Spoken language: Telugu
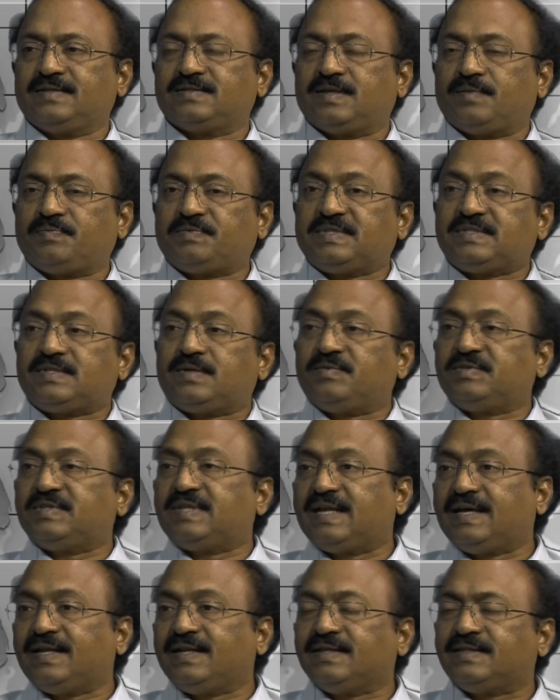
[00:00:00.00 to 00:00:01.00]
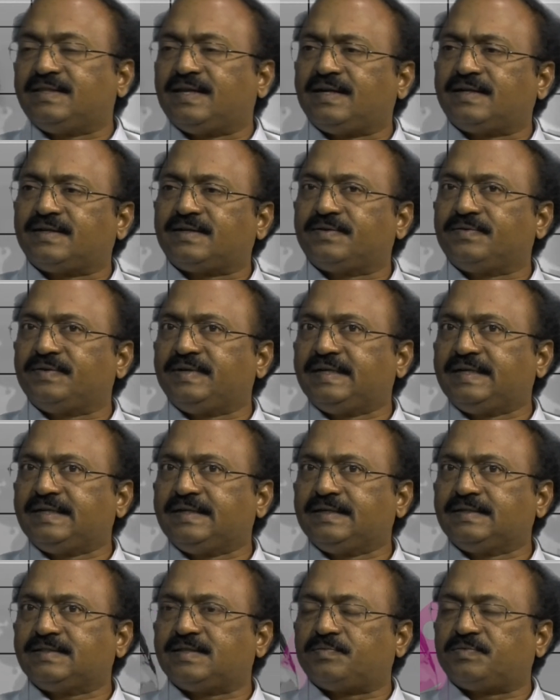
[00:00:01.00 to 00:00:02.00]
సప్త సముద్రాల్ని దాటడం ఏంటి
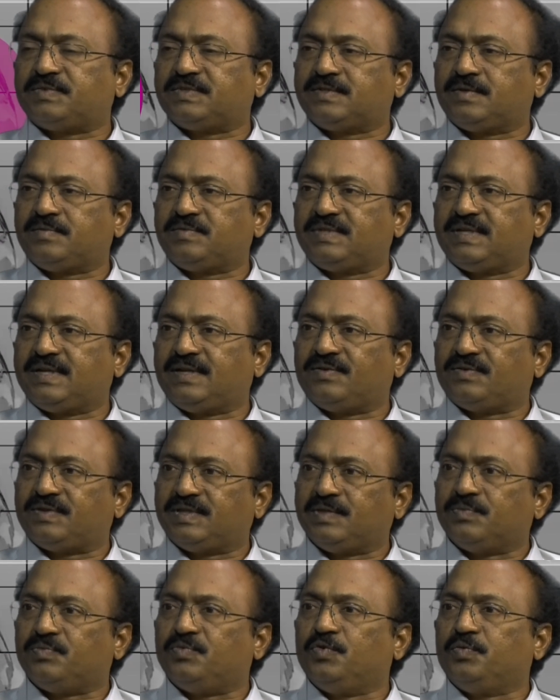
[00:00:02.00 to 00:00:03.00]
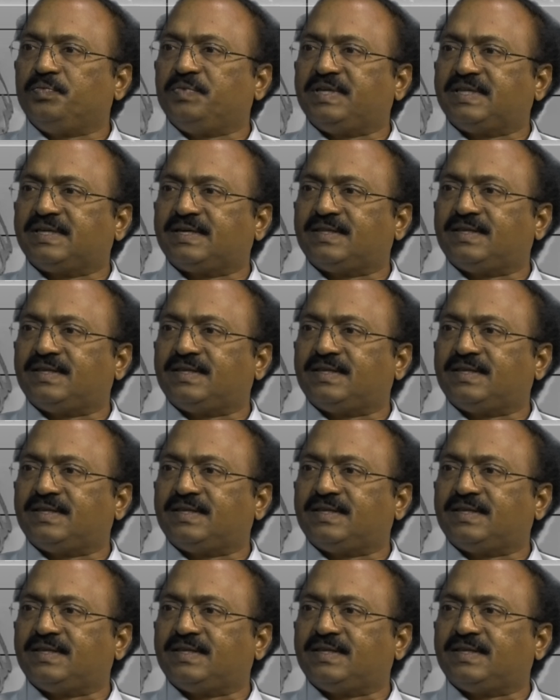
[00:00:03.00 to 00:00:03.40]
సప్త సముద్రాలు ఉన్నది భూమి మీద